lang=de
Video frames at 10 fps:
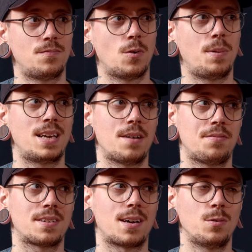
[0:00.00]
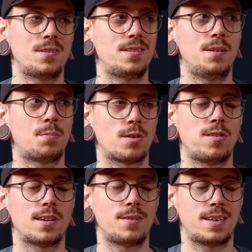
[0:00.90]
Wobei da vertraue ich sie die Project.
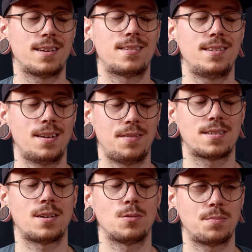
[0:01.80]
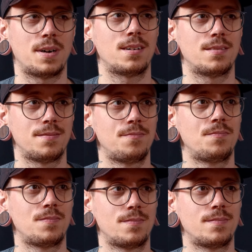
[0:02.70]
Da vertraue ich ihnen eigentlich auch.
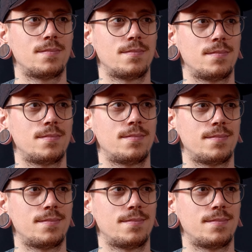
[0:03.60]
Ähm, aber so ein